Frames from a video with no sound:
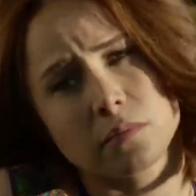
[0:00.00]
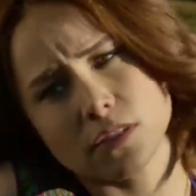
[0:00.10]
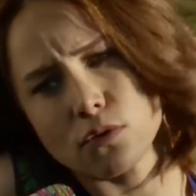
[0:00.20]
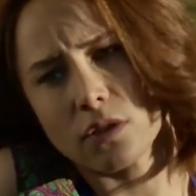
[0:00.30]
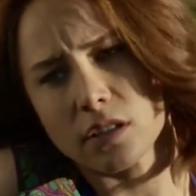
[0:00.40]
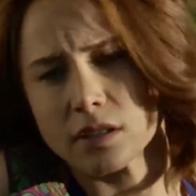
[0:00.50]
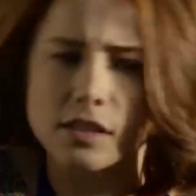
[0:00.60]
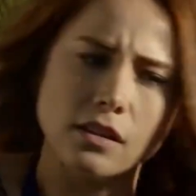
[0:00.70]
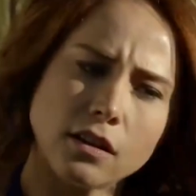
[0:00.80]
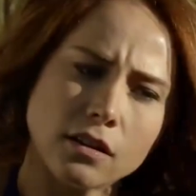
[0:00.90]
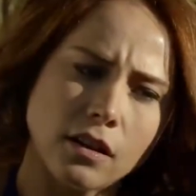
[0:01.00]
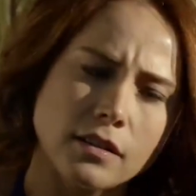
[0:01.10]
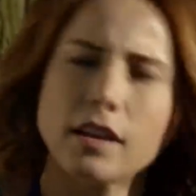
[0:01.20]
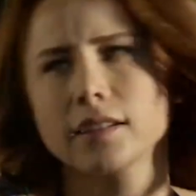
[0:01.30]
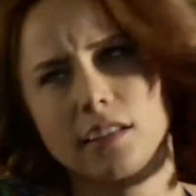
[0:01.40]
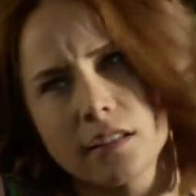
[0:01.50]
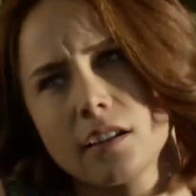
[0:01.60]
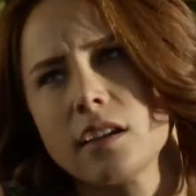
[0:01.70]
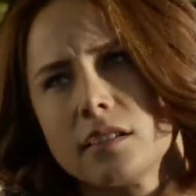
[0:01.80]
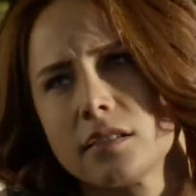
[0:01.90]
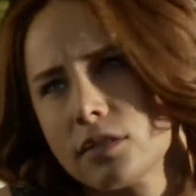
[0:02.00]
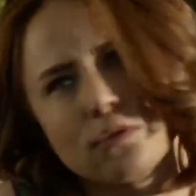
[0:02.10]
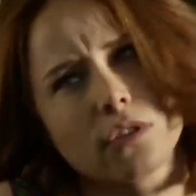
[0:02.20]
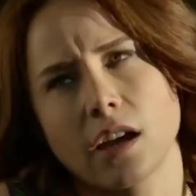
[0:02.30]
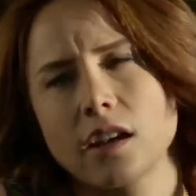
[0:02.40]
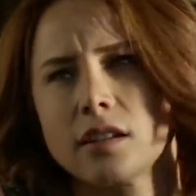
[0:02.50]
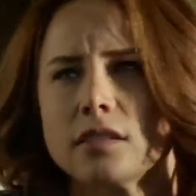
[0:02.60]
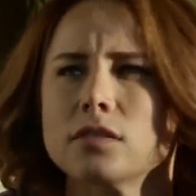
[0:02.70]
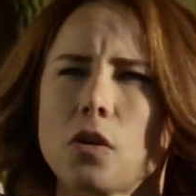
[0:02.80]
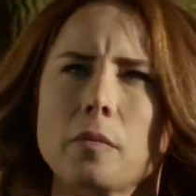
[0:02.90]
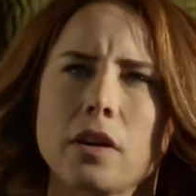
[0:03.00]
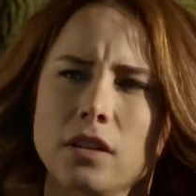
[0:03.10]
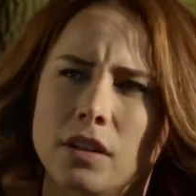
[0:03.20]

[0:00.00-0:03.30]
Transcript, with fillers: Bizde öyle kızlar ayrı, erkekler ayrı yatılıyor yani. Normal.